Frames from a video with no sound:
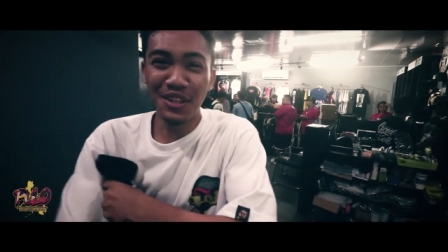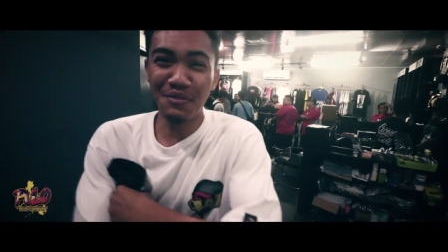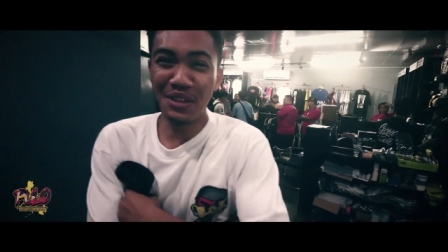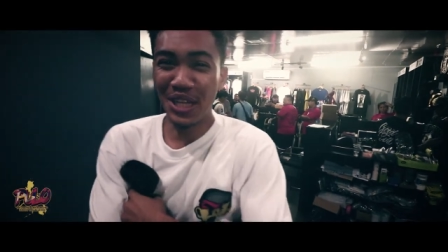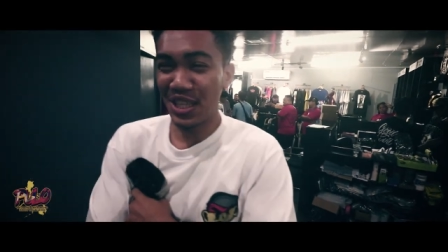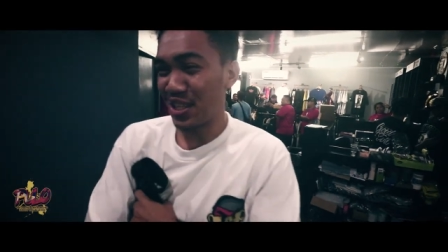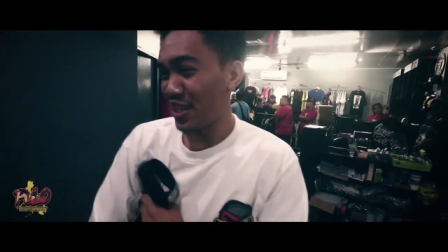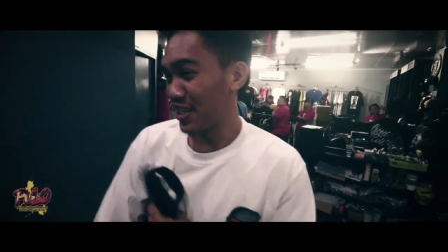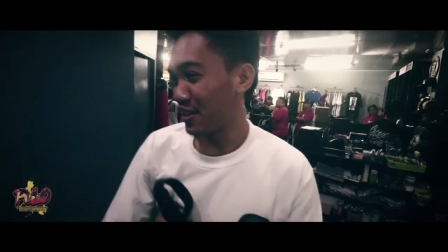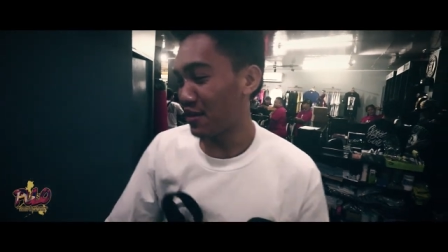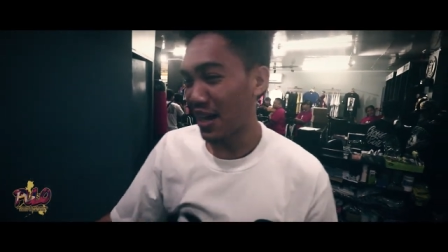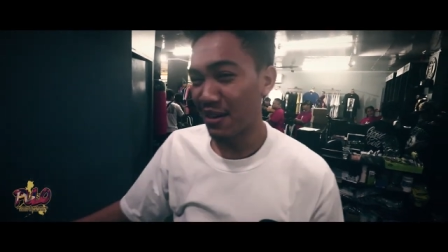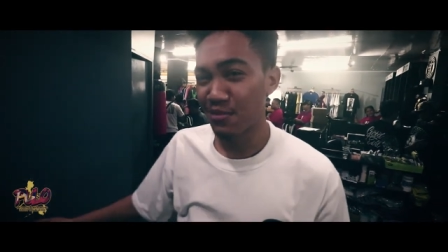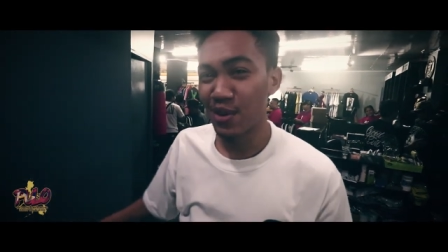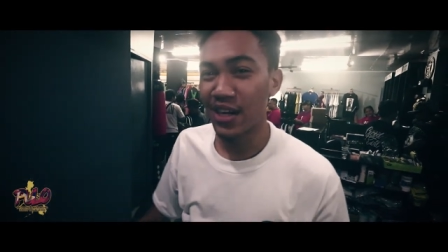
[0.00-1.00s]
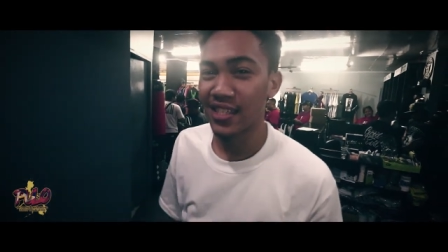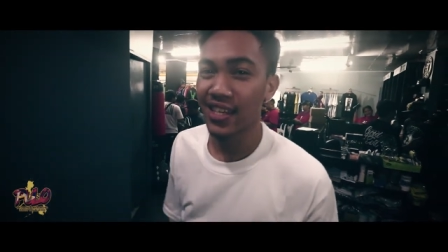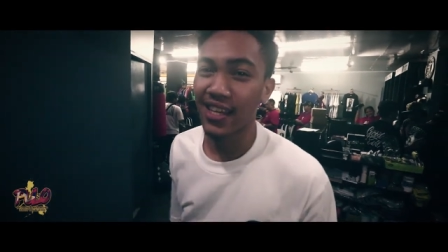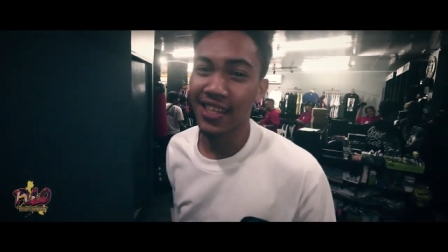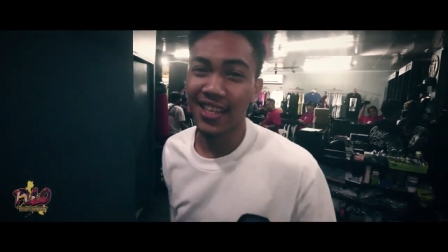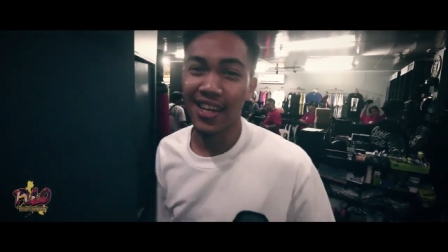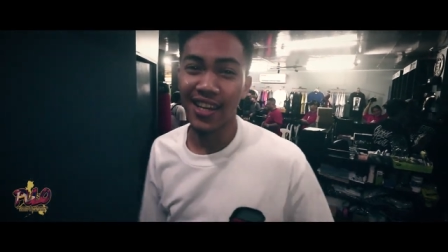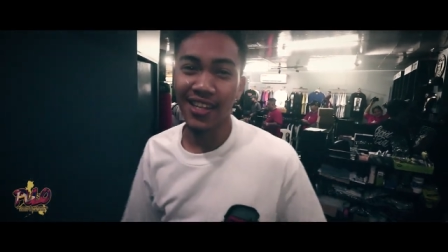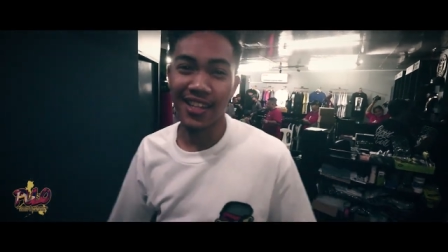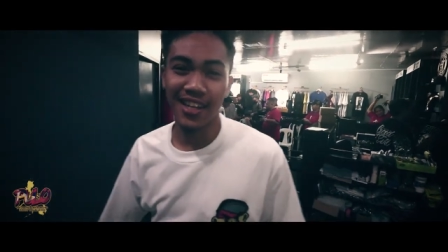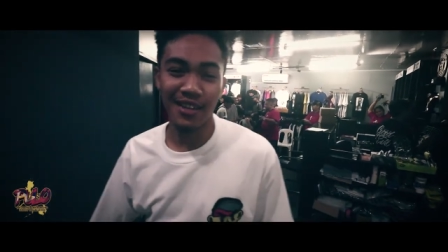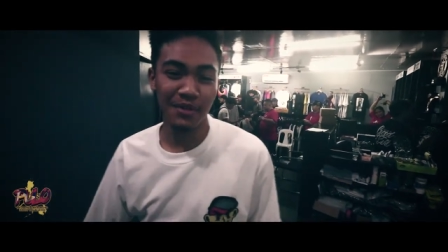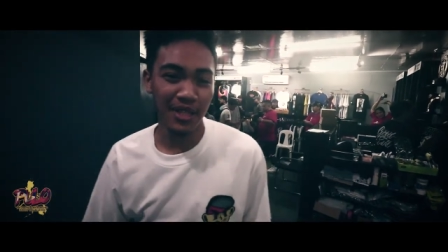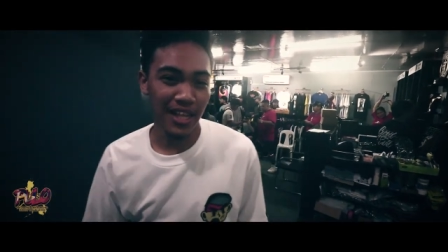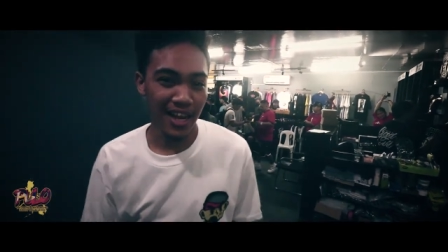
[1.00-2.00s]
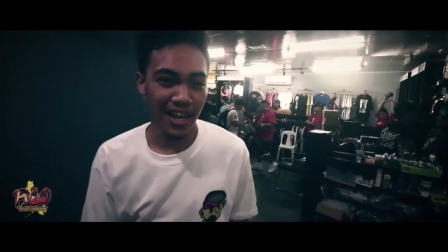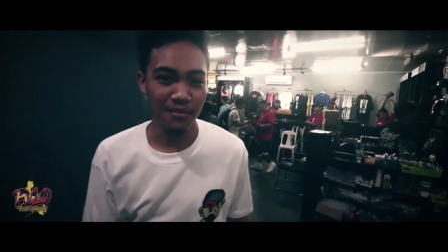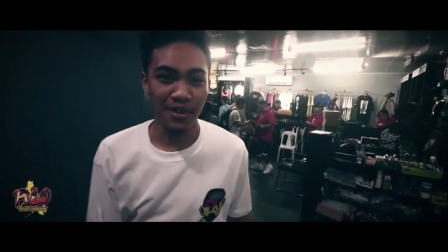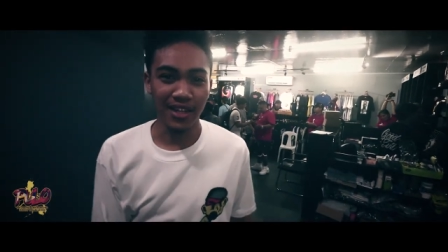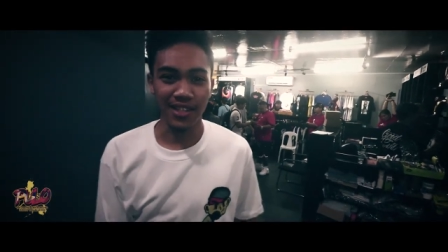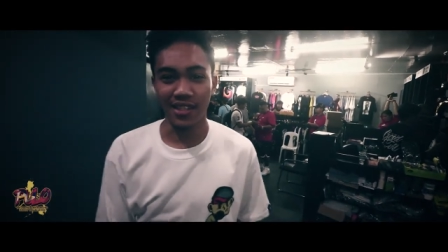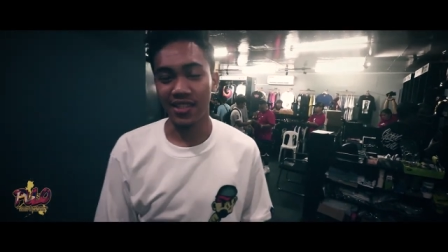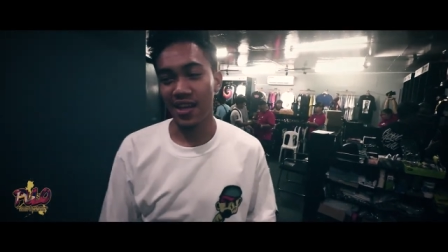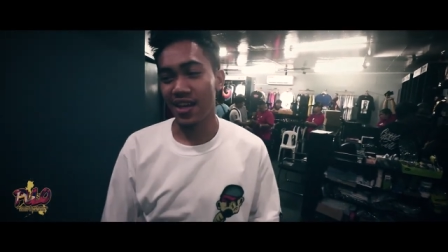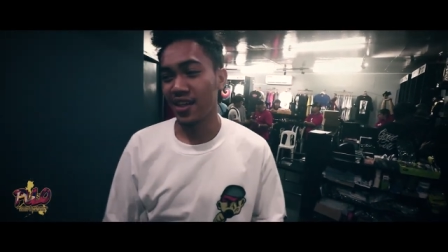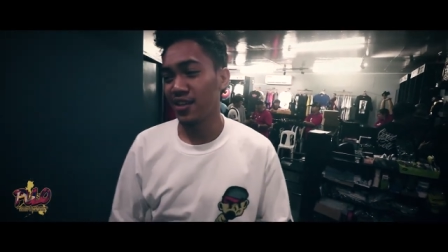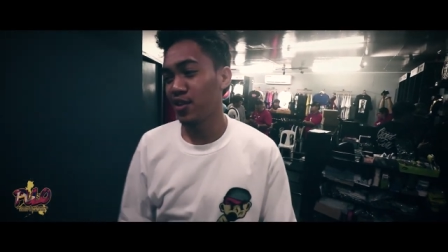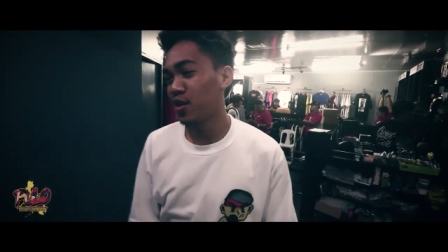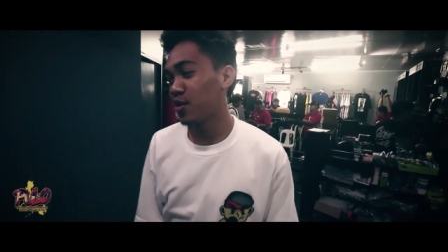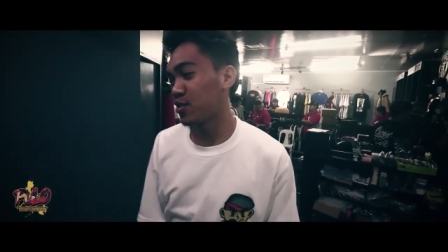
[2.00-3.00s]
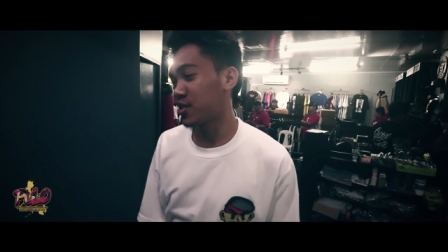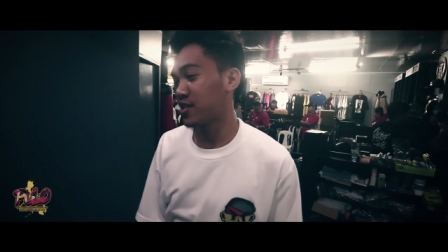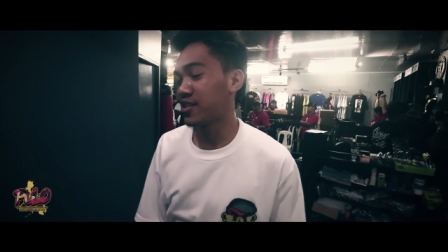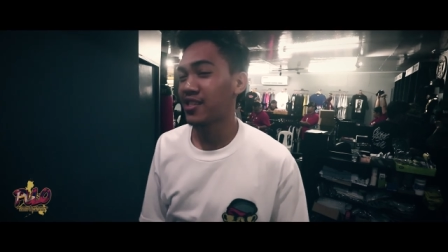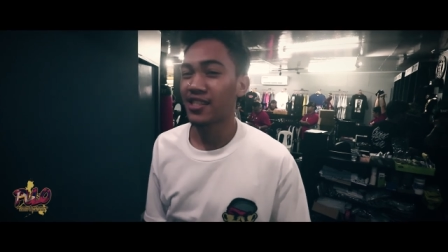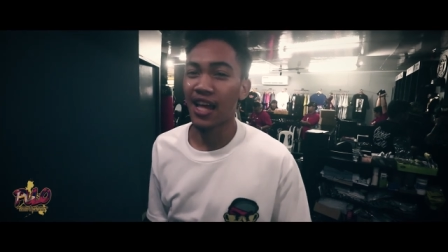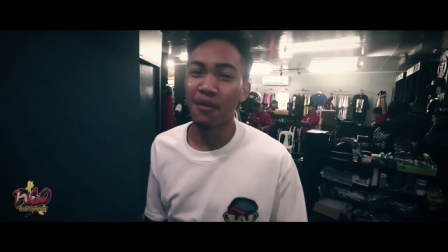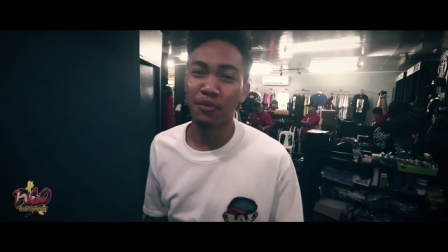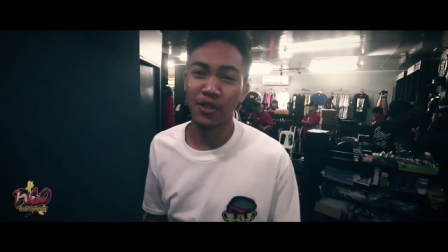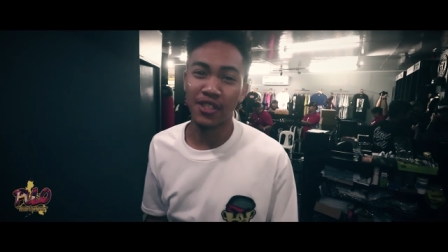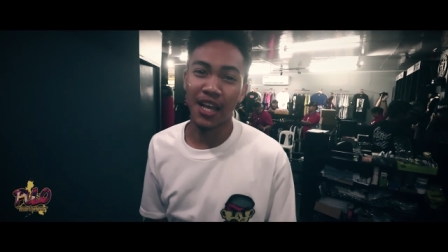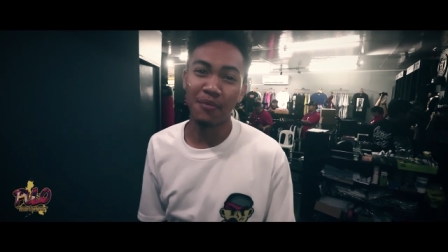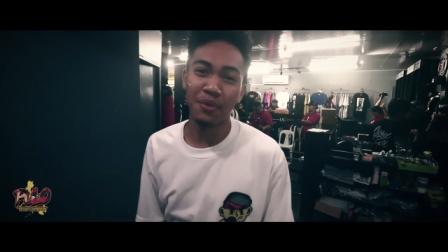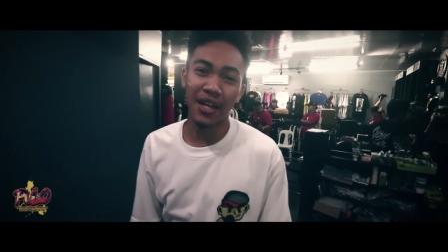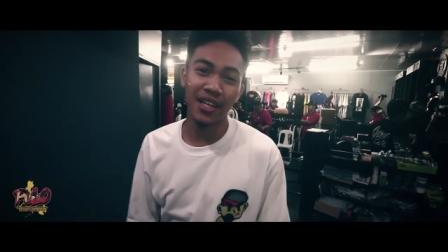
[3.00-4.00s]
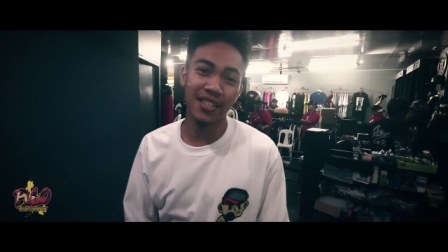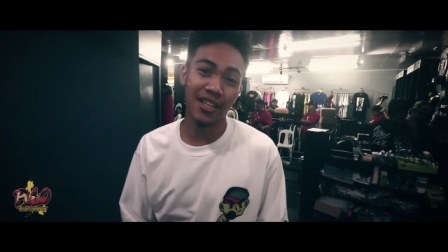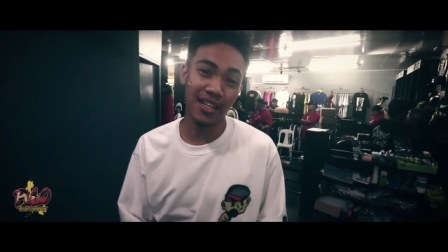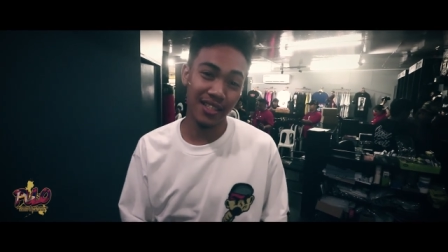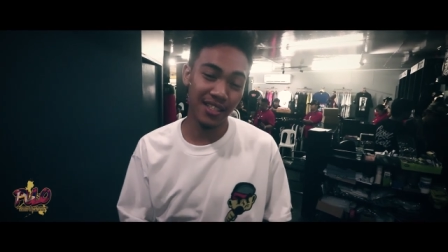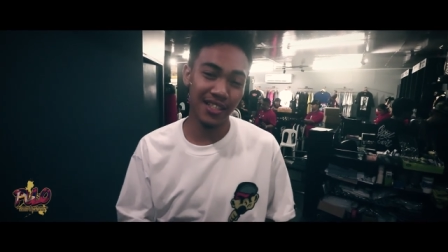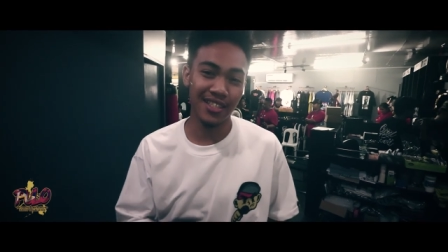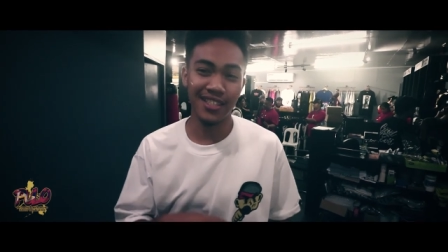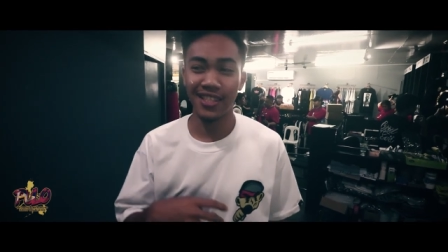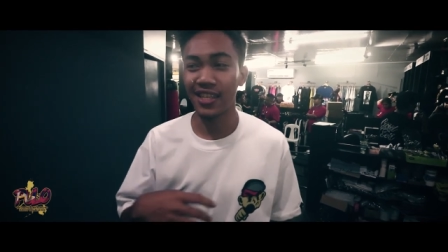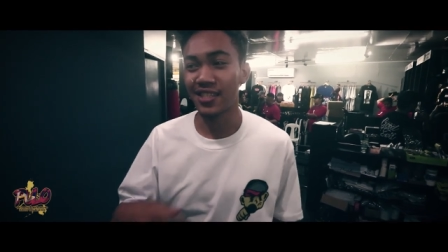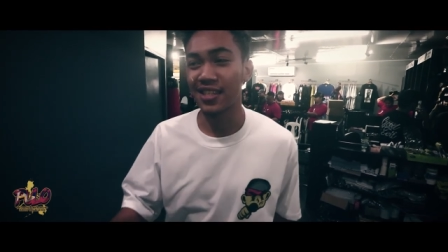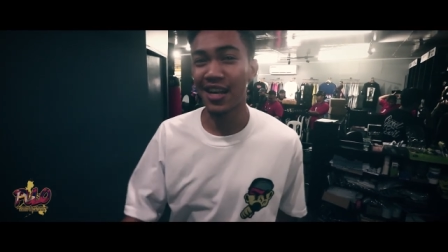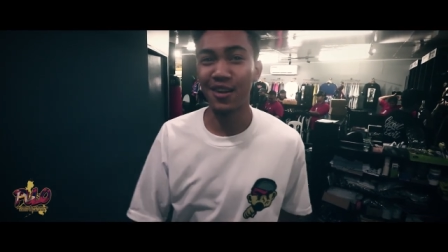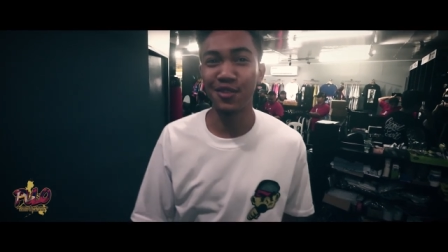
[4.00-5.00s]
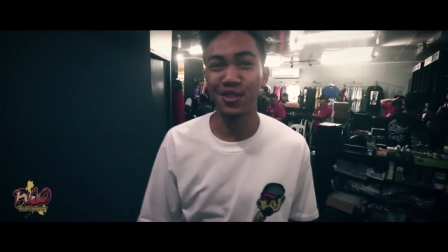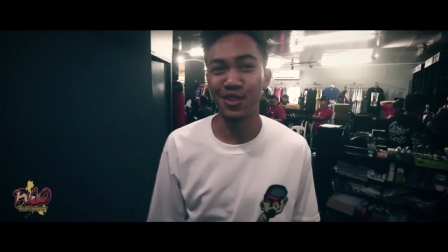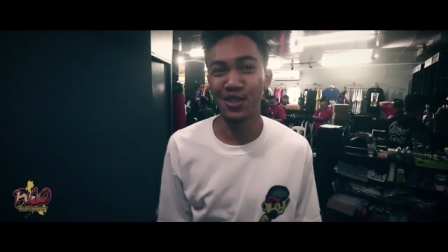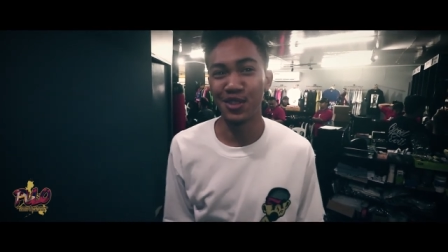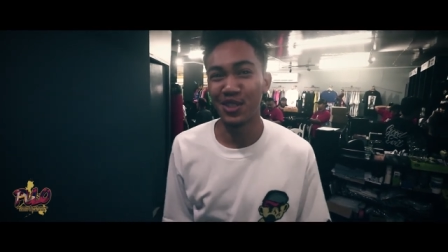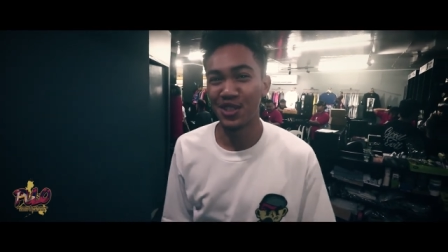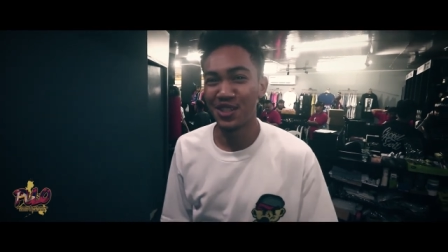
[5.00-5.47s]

1, binoto ko si Wangbo kasi kitang-kita naman nalamang siya sa jokes. Tapos sa presence. Tapos round 2.